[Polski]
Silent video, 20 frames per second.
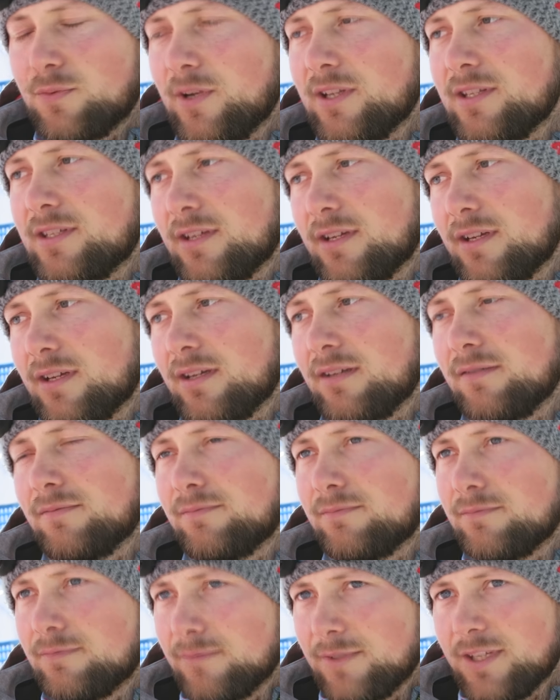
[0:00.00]
będzie
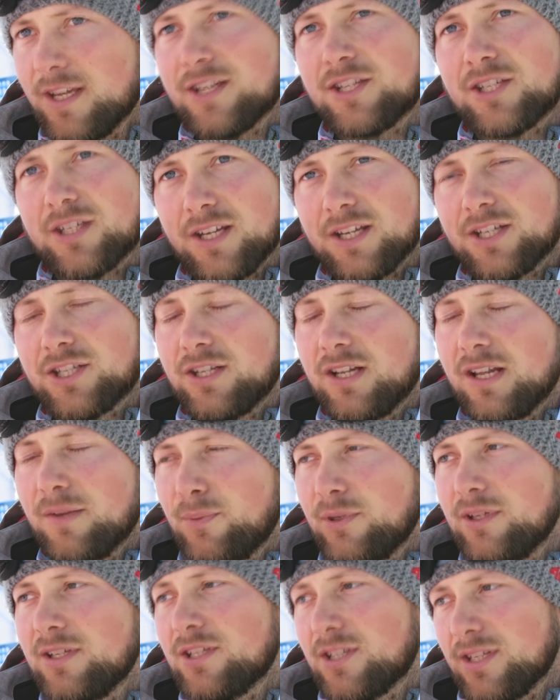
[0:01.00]
jeszcze, jeszcze lepiej